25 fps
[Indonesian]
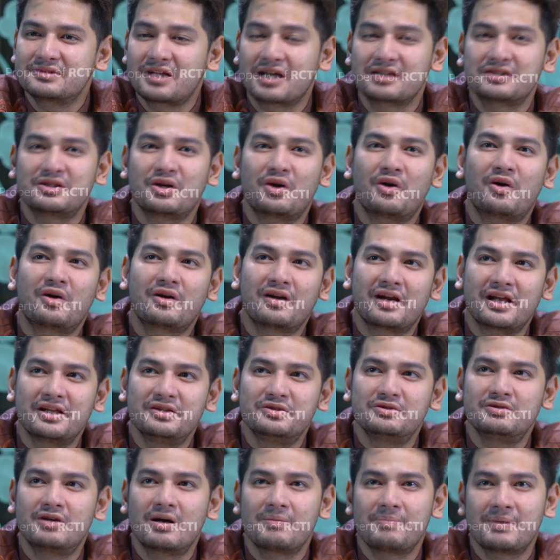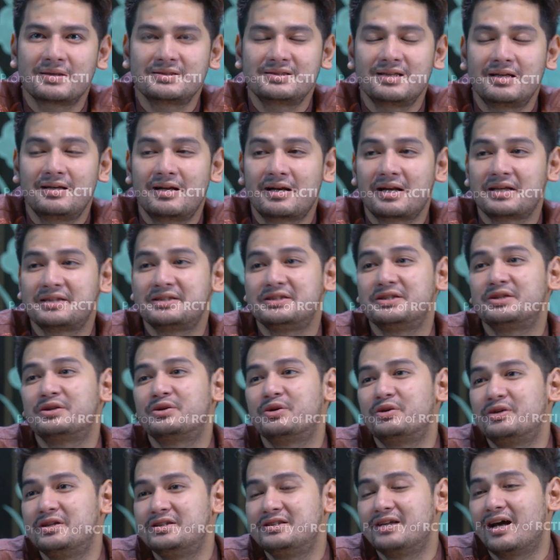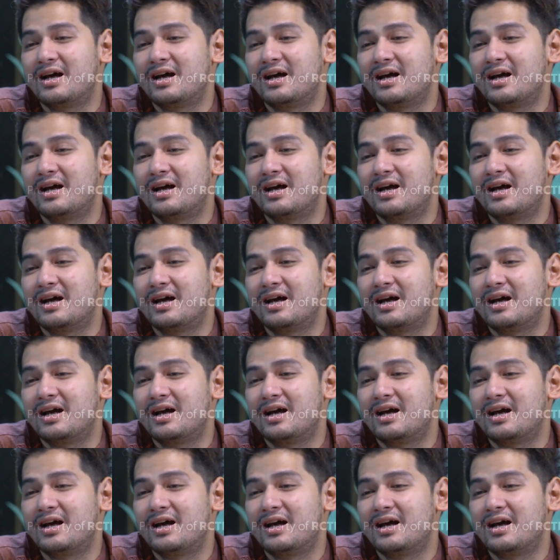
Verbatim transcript: taksi online juga pasti ada resiko di